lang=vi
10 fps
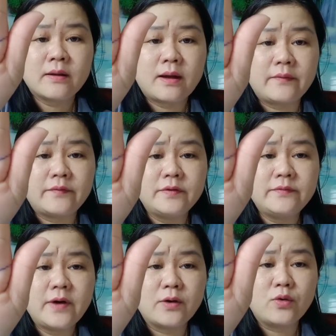à, cuối
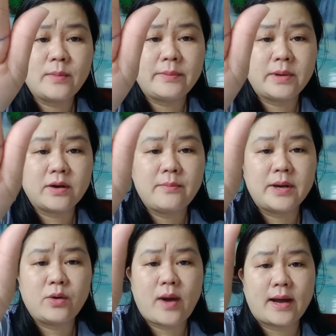phần của mình mình có
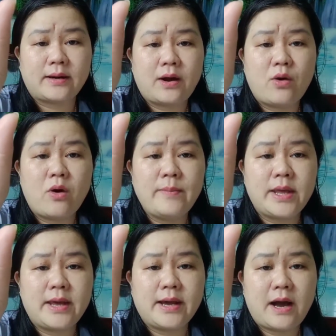bệnh hoạn đau ốm
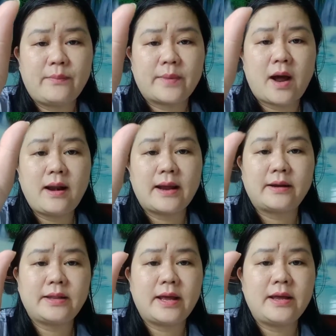gì hay không đó là
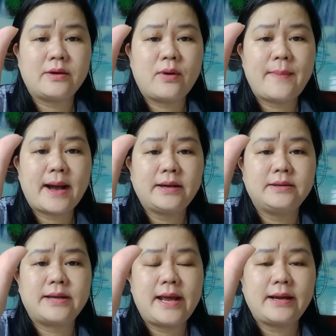nó thể hiện qua ba cái
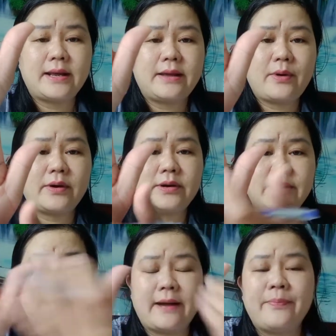đường nét này nha mọi người
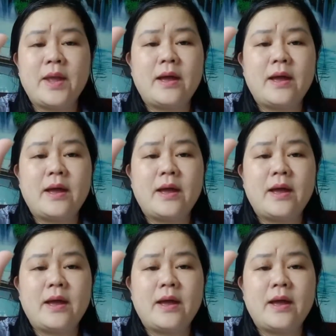nha